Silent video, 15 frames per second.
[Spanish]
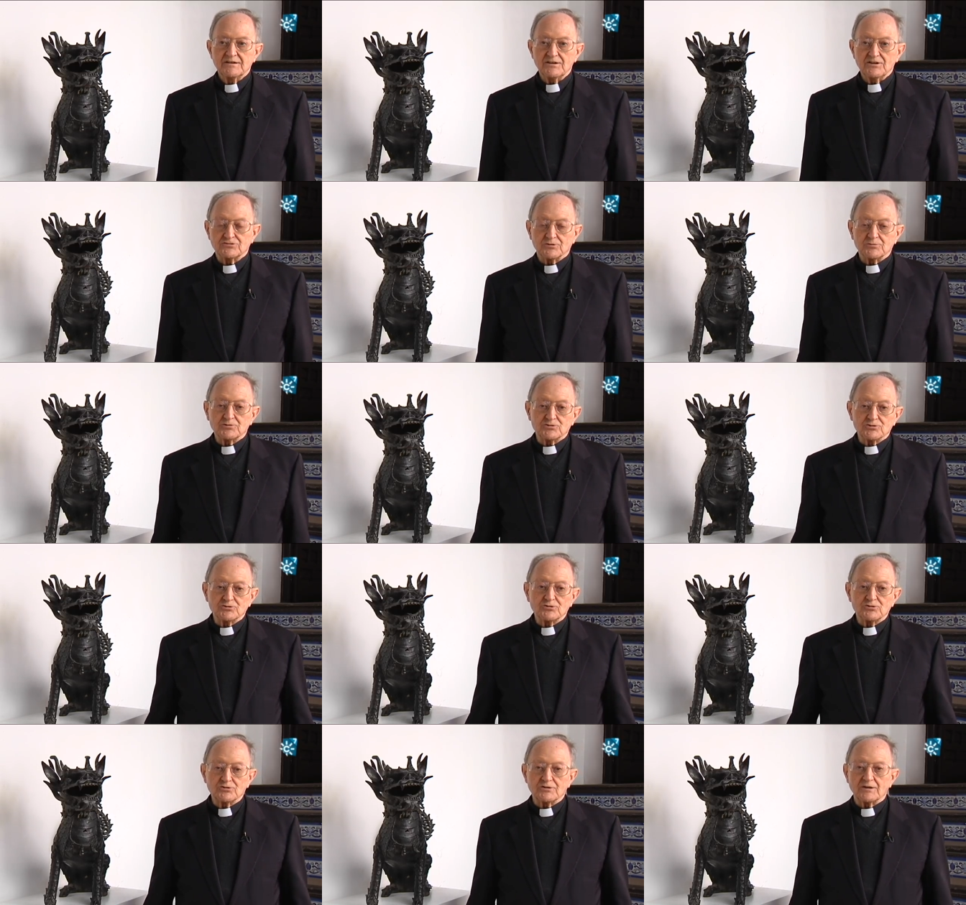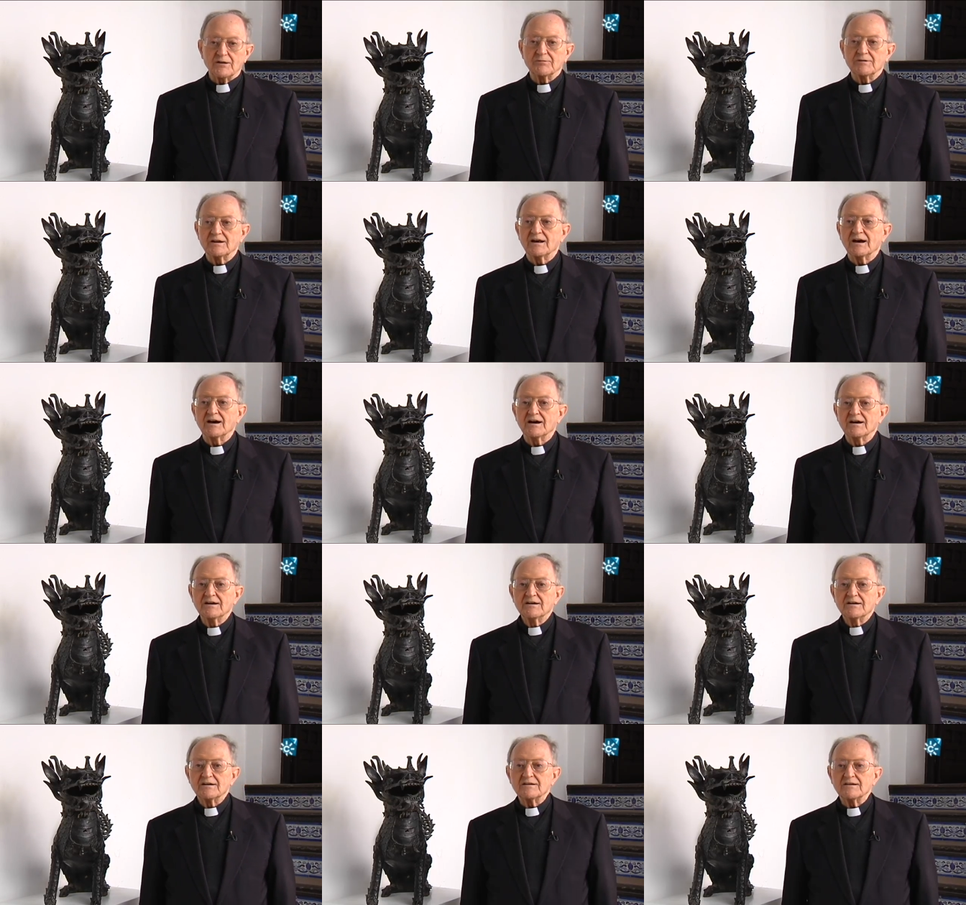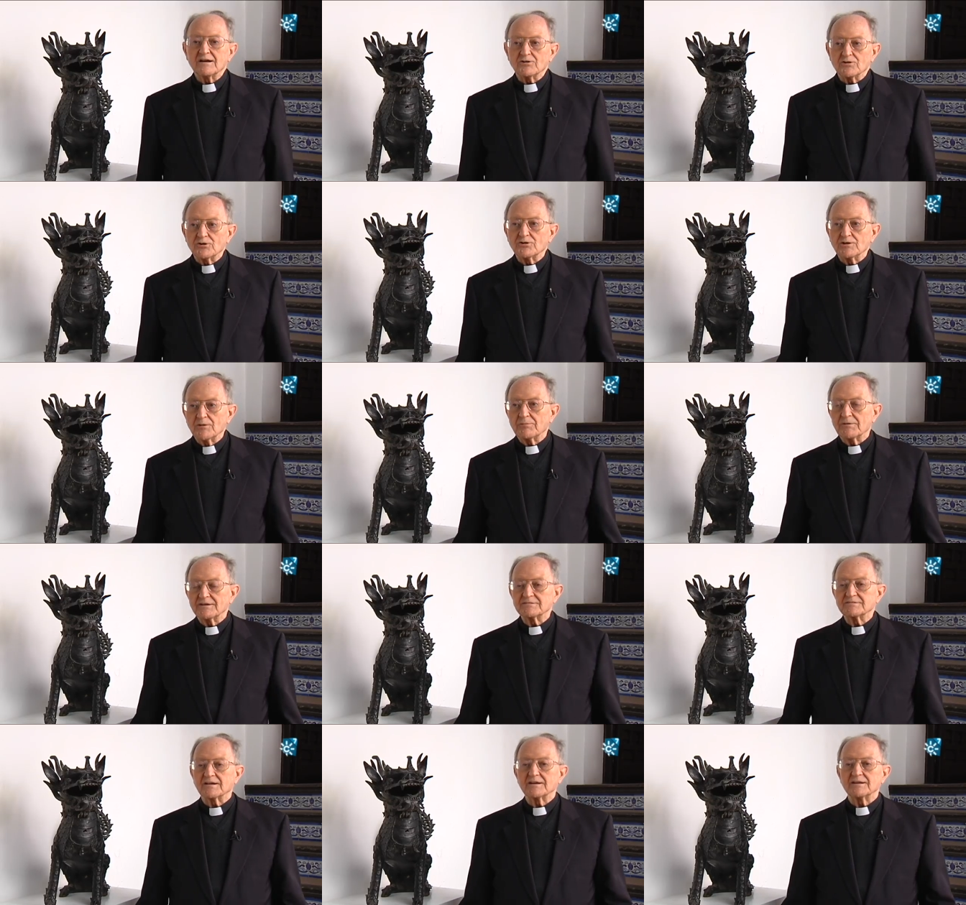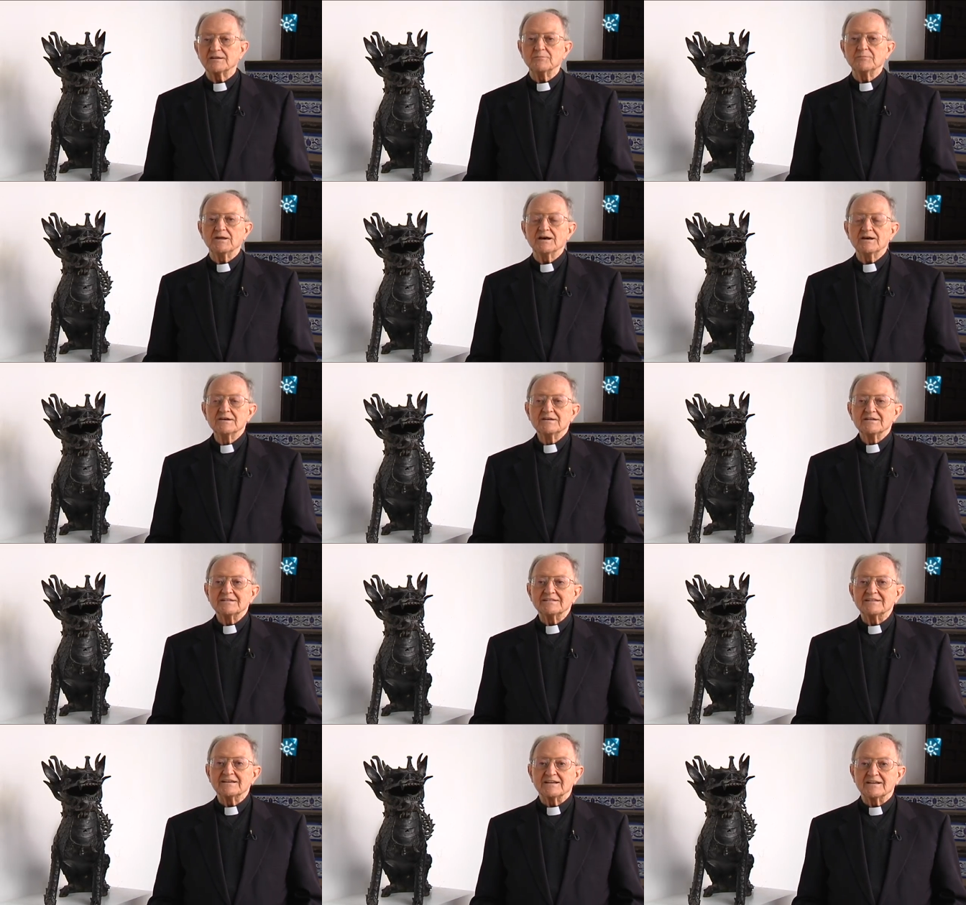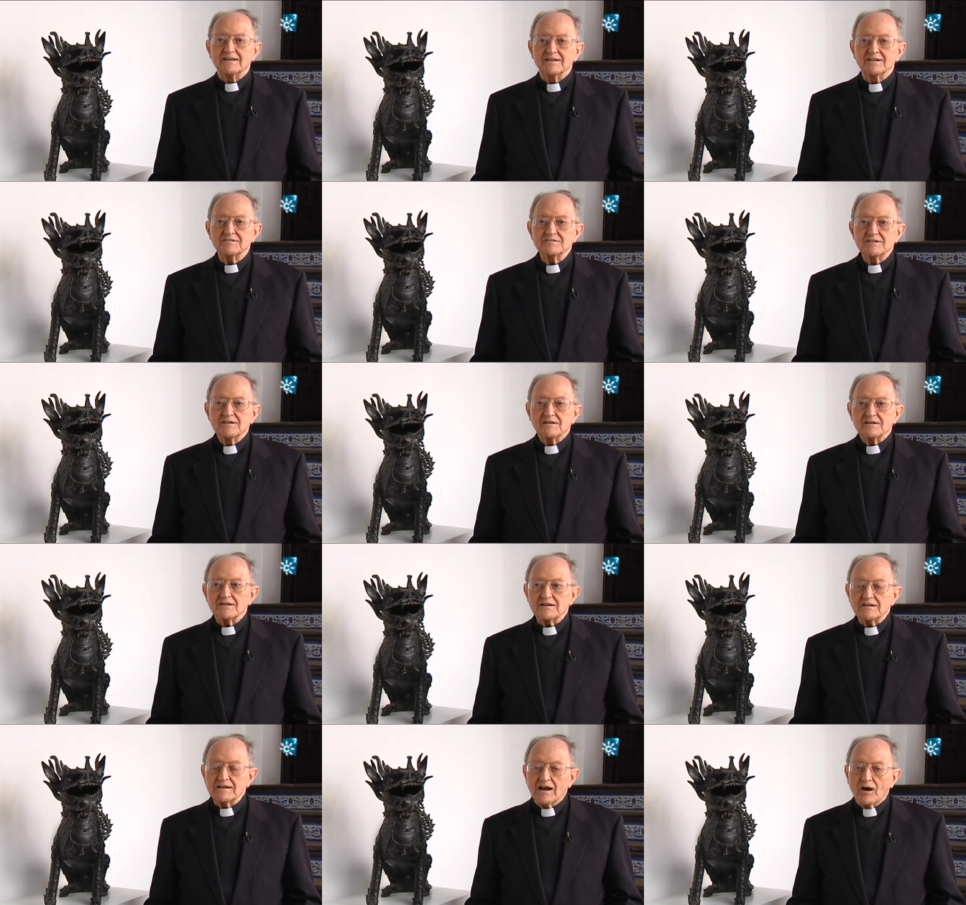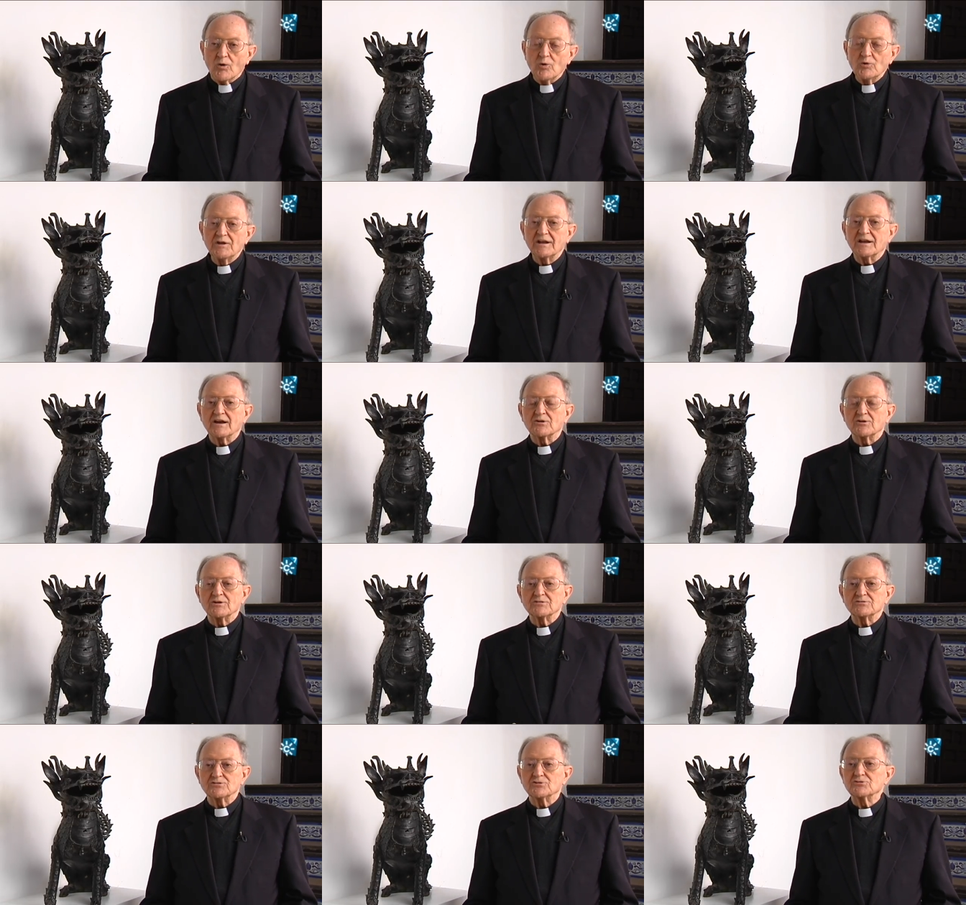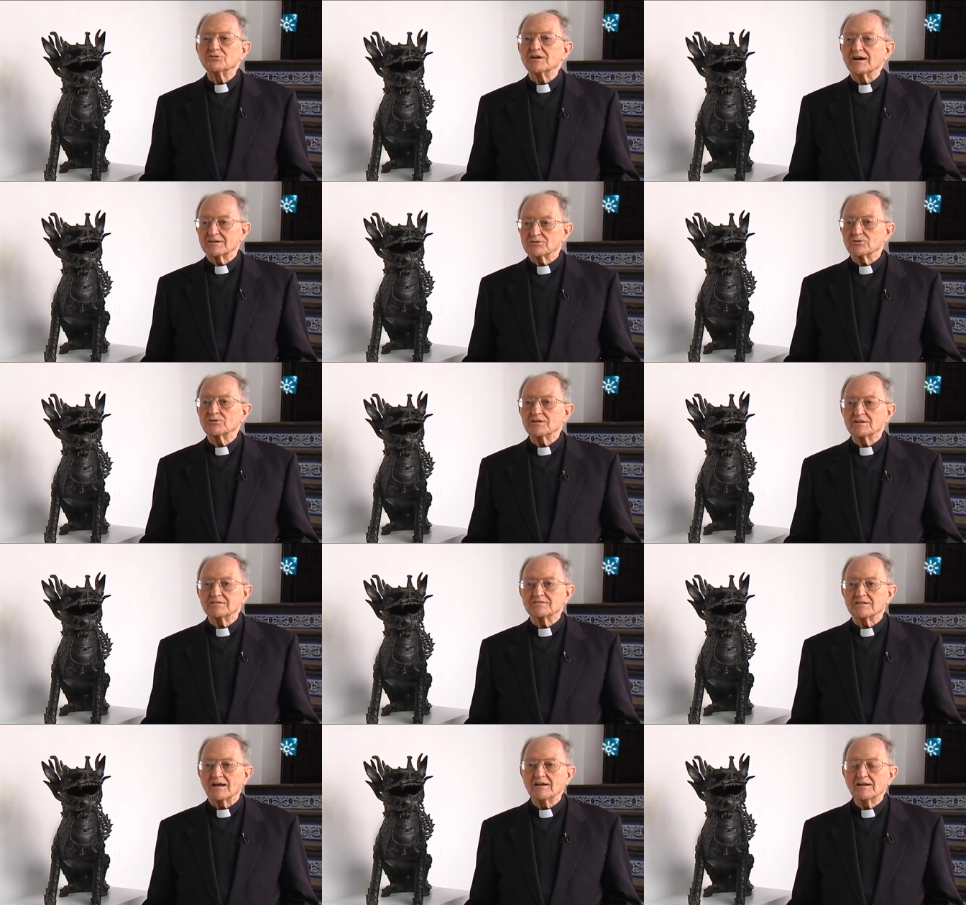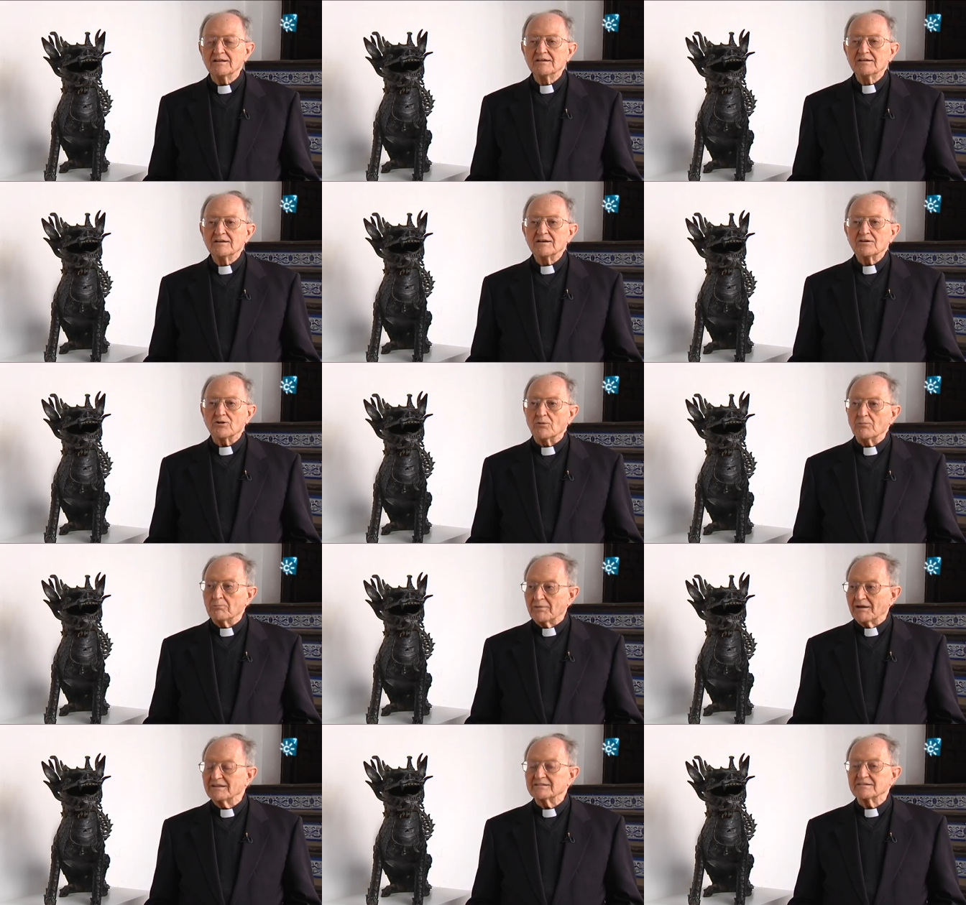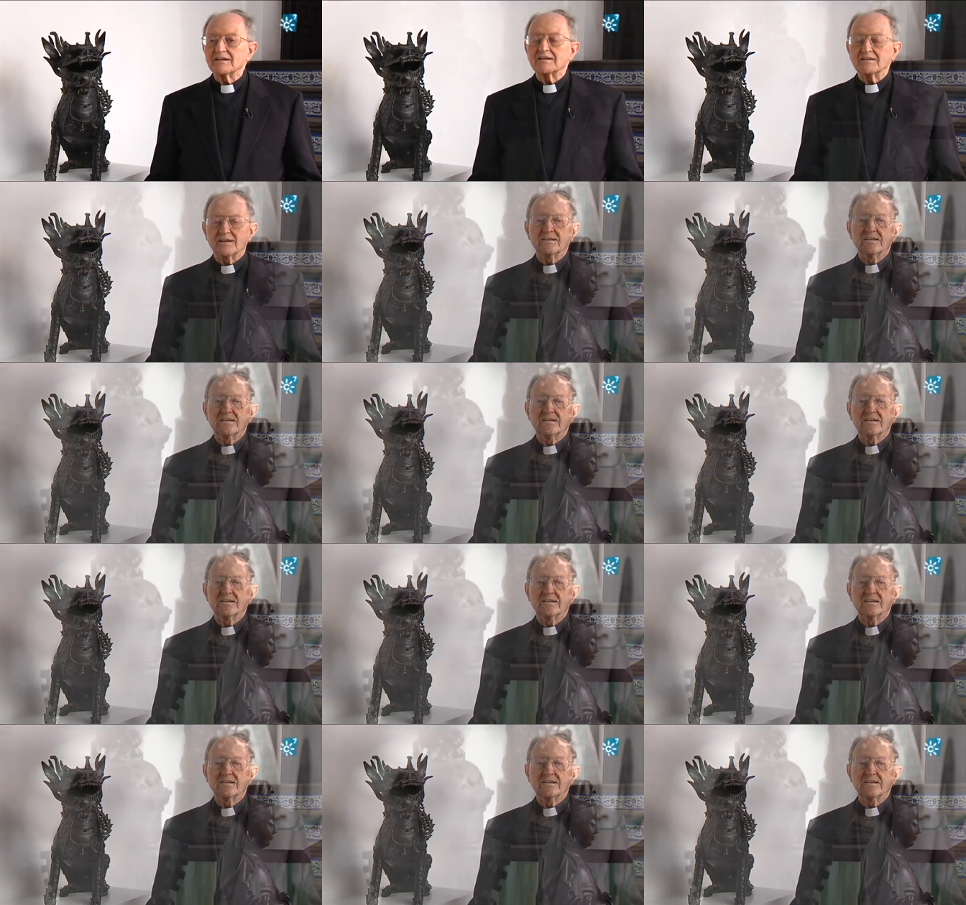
Y sobre todo nos cabe la gloria para esta academia de que es la única colección de arte oriental completa que